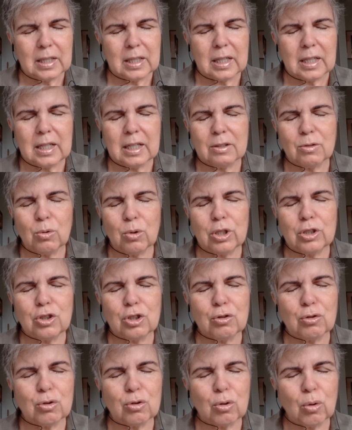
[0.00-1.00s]
Criador de
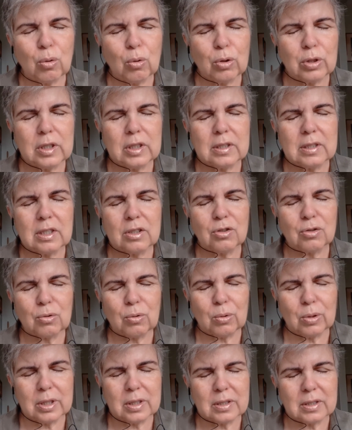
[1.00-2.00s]
todas as
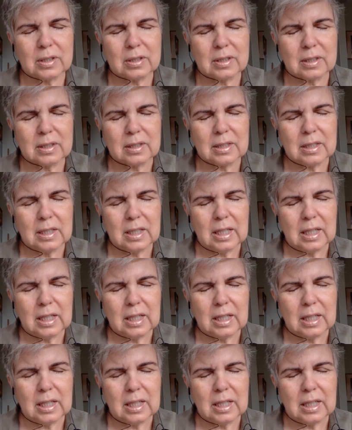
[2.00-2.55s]
coisas,